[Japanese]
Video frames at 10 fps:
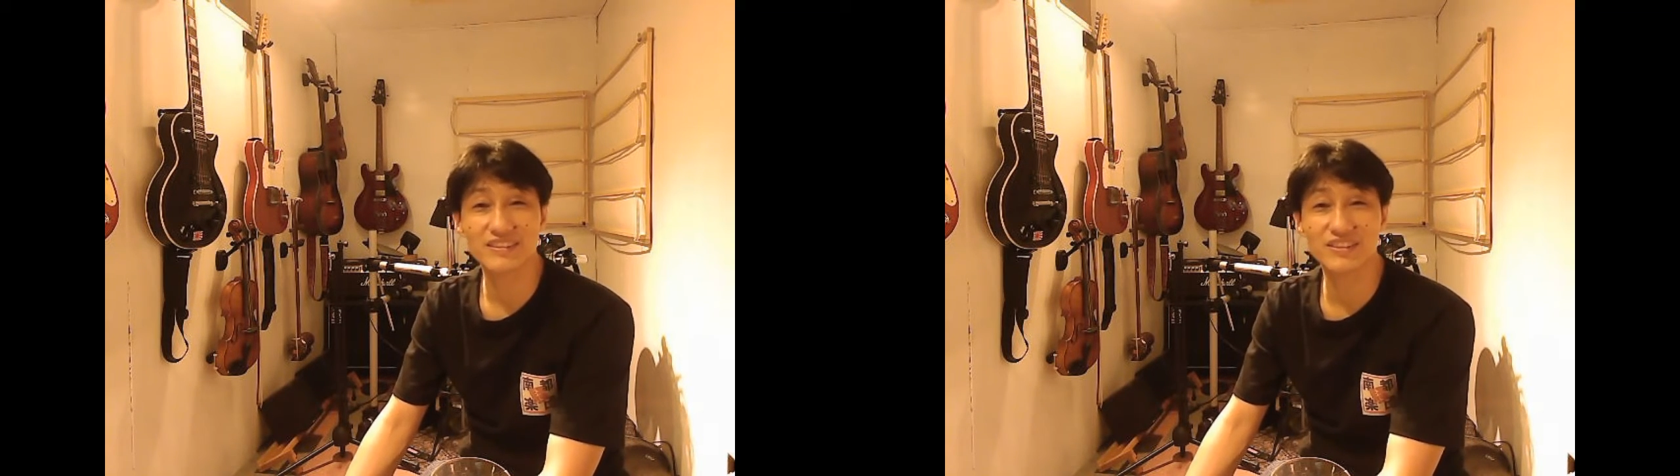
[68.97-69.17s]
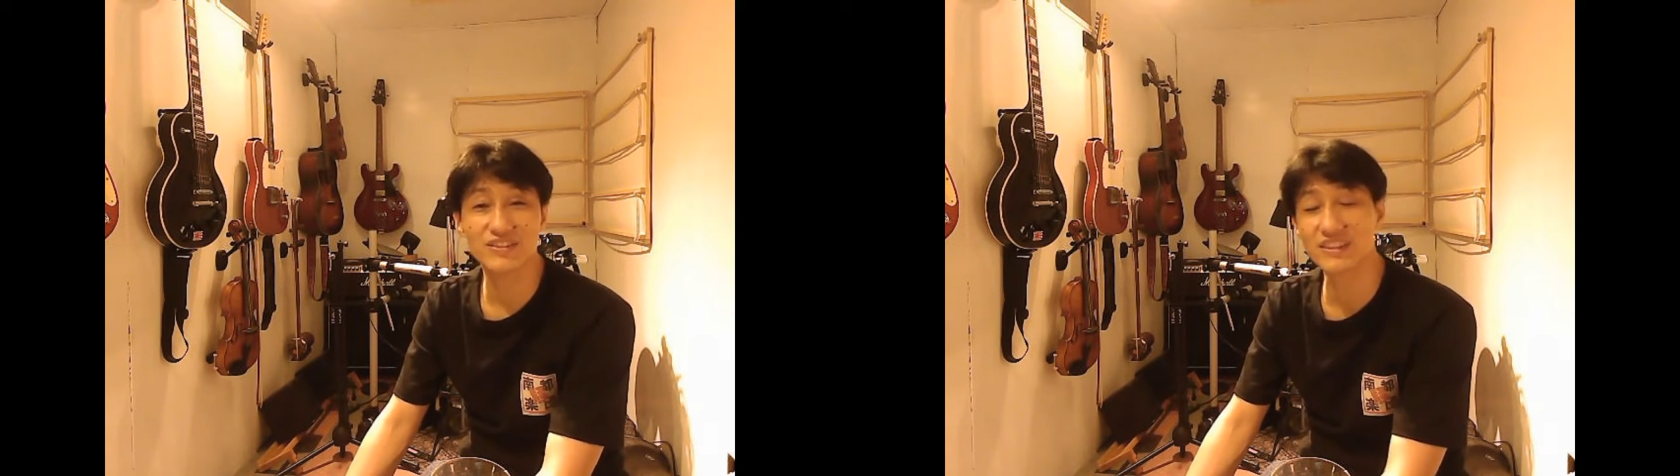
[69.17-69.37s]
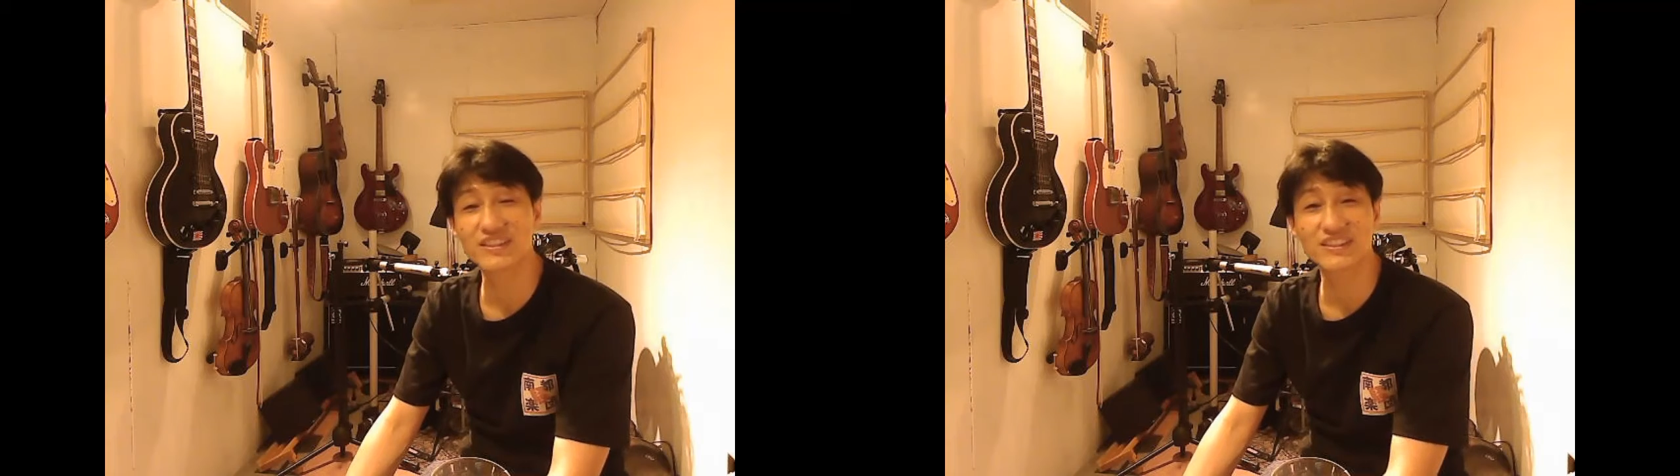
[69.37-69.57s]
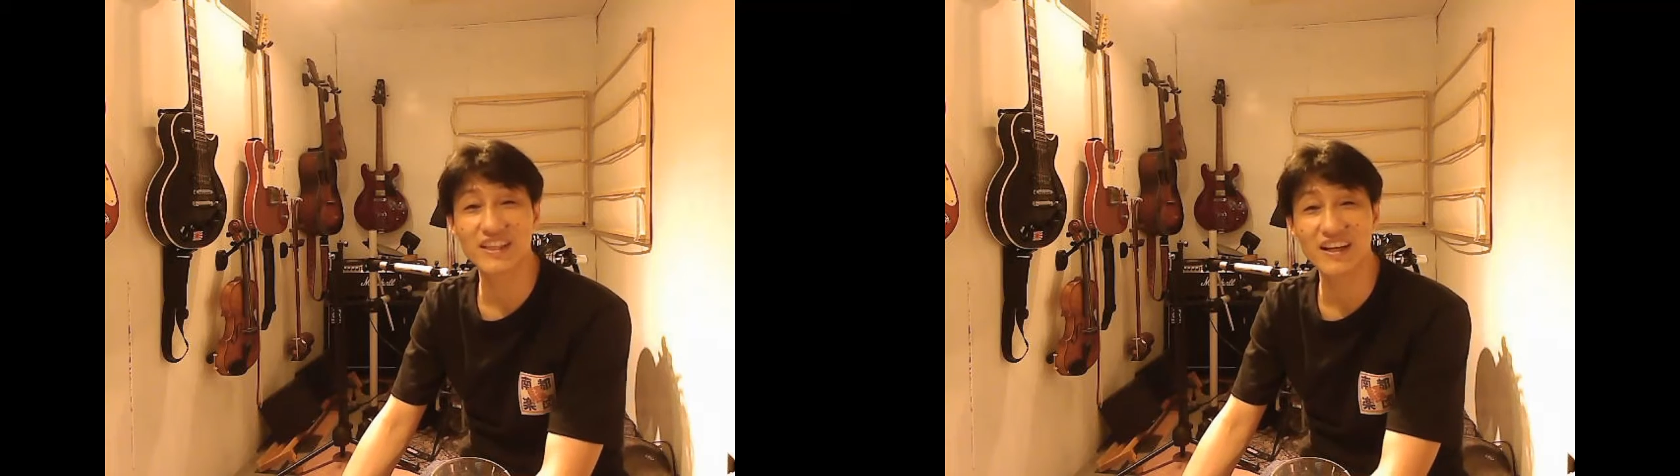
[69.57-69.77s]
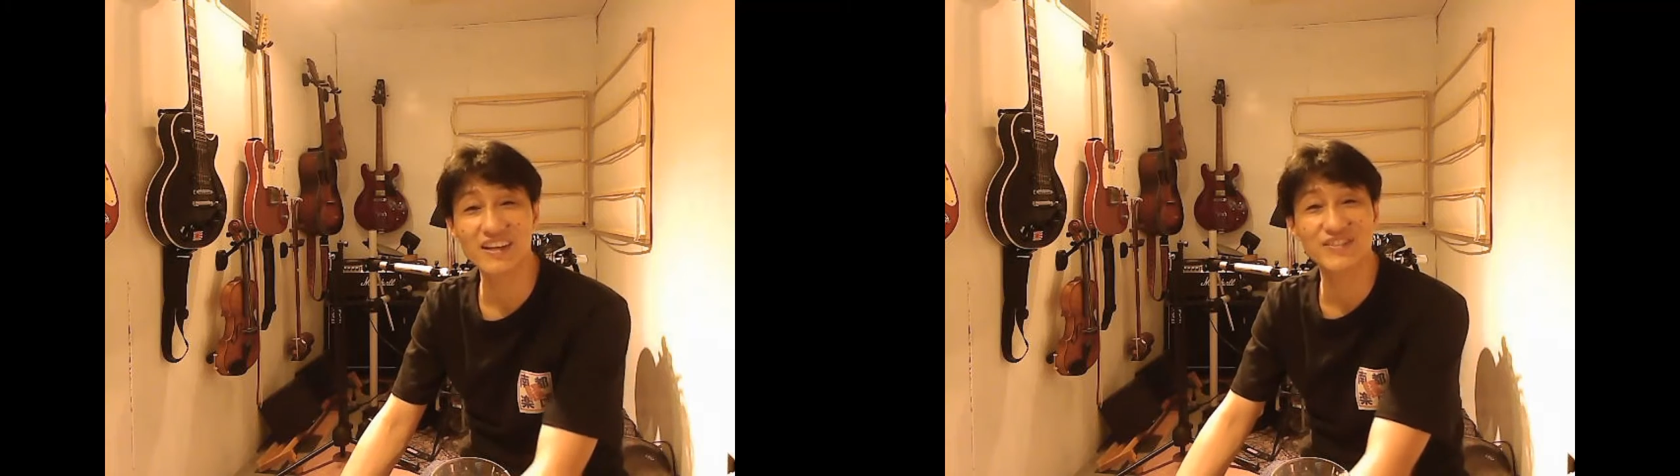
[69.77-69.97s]
充実し
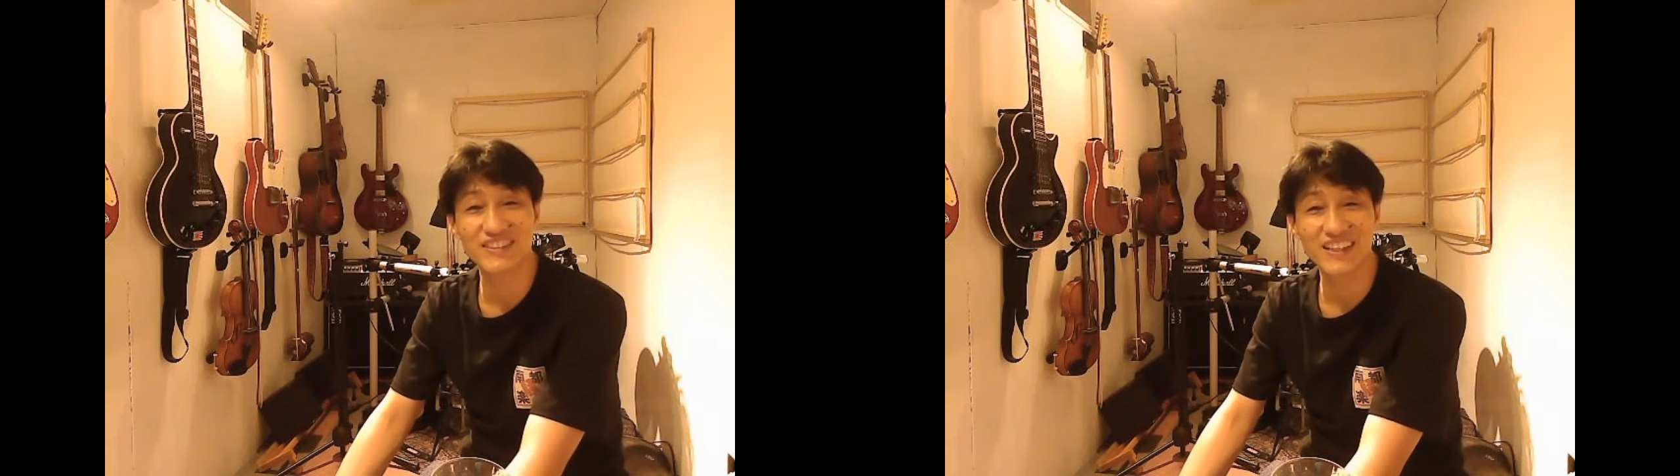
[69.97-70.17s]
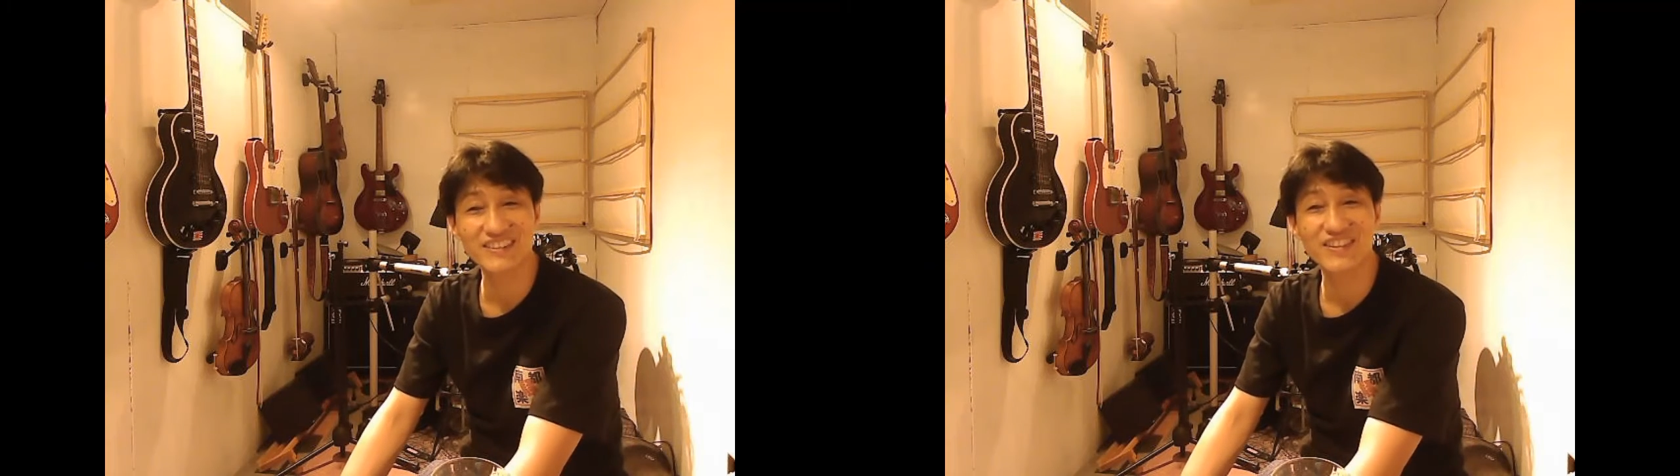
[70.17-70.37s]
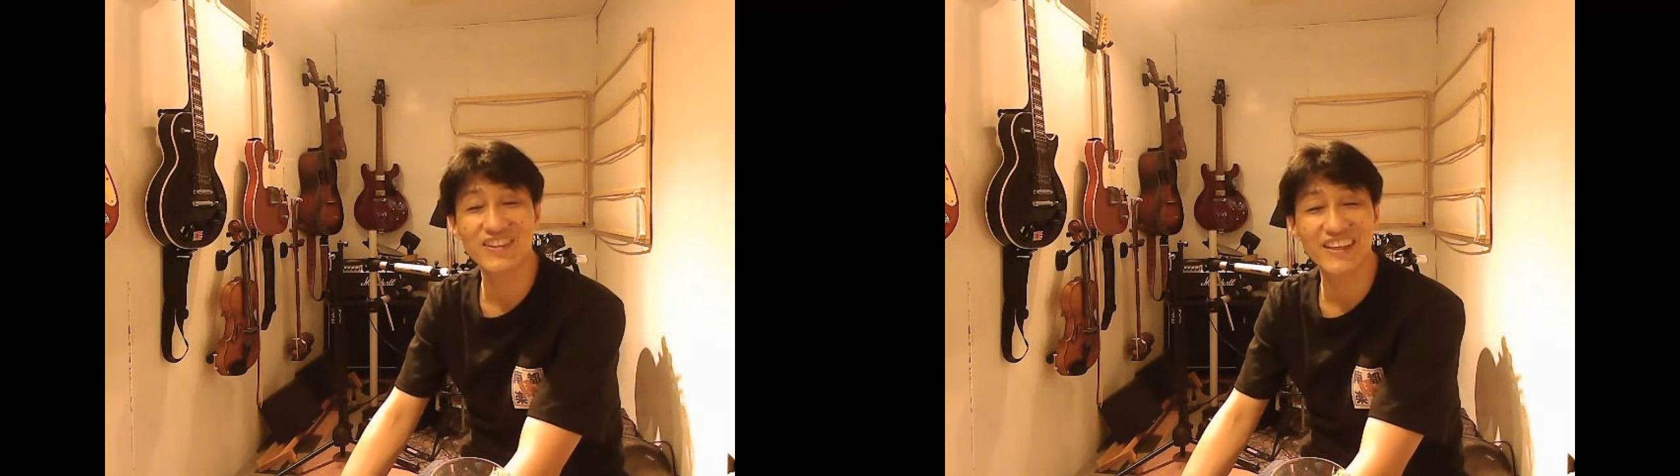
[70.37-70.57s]
たライブになるの